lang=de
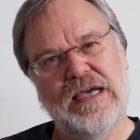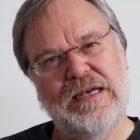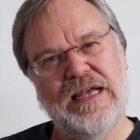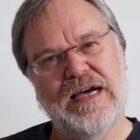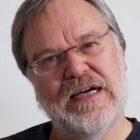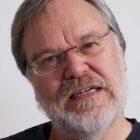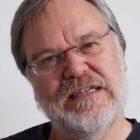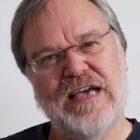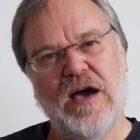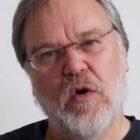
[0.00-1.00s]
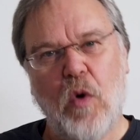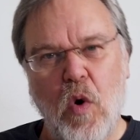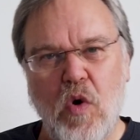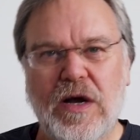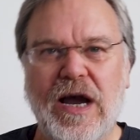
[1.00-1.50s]
In der
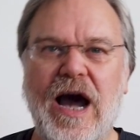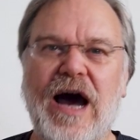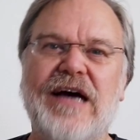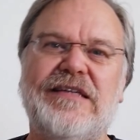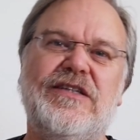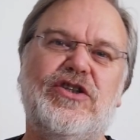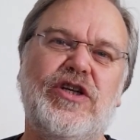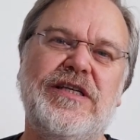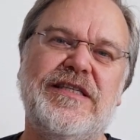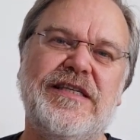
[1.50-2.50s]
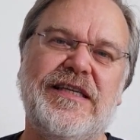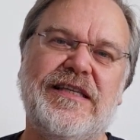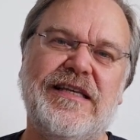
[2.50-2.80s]
Tarotkarte schließlich,